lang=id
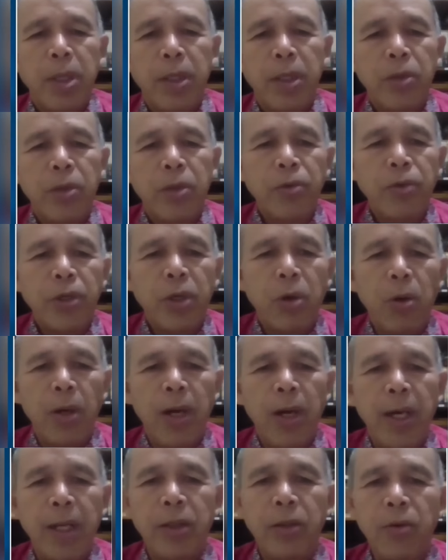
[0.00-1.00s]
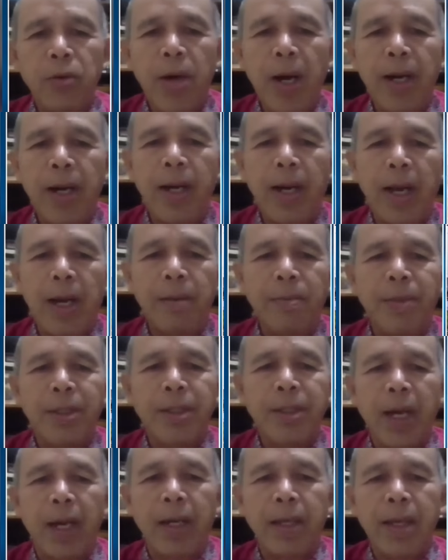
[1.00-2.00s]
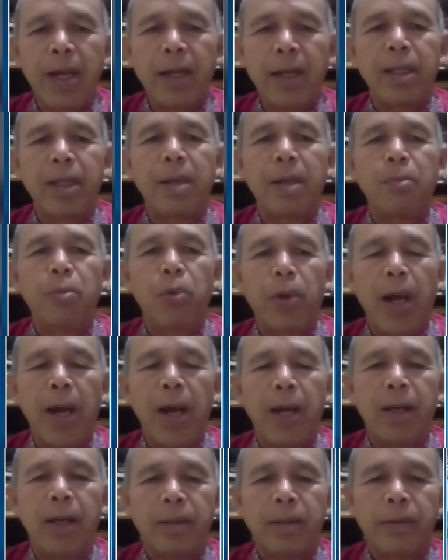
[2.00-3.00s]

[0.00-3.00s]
itu sekolah itu adalah mencari yang termurah